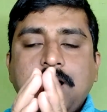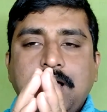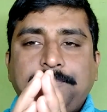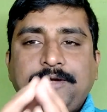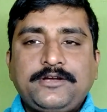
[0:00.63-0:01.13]

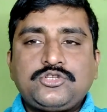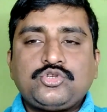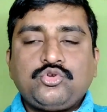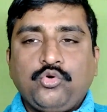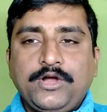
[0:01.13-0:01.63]
হাই ফ্রেন্ডস
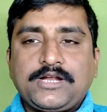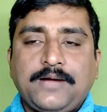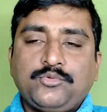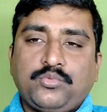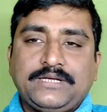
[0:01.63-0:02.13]

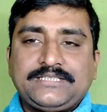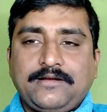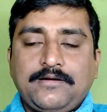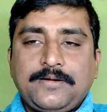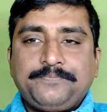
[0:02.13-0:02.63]
ওয়েলকাম টু মাই
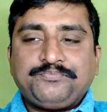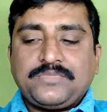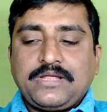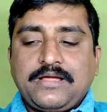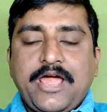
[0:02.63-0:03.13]
চ্যানেল
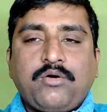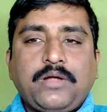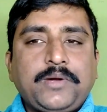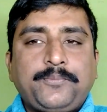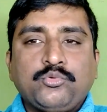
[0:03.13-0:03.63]
এখন
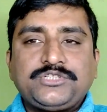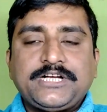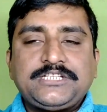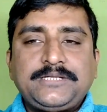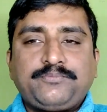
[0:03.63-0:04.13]
আমরা পৌঁছে
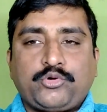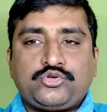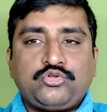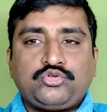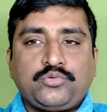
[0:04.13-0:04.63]
গেছি
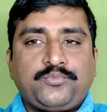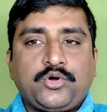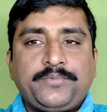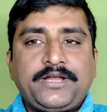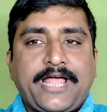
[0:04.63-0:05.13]
প্রশ্নোত্তর
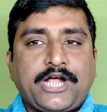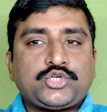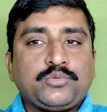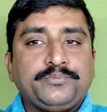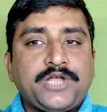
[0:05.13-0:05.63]
পর্বের
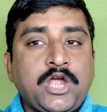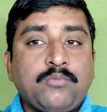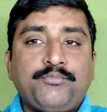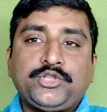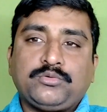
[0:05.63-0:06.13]
একশো
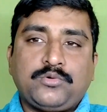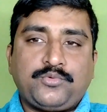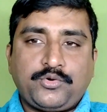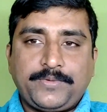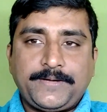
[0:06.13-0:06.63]
বিরানব্বইতম
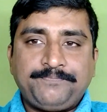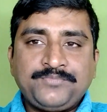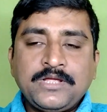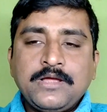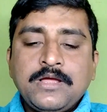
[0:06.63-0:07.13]
পর্বে
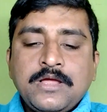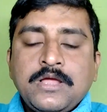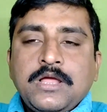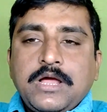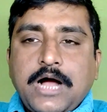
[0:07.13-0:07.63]

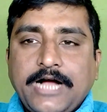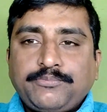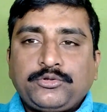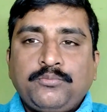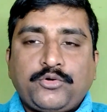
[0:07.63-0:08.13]
আজ
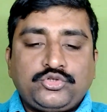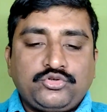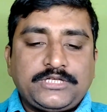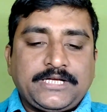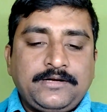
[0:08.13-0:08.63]
প্রথম প্রশ্ন
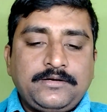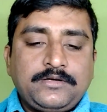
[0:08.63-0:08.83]
করেছেন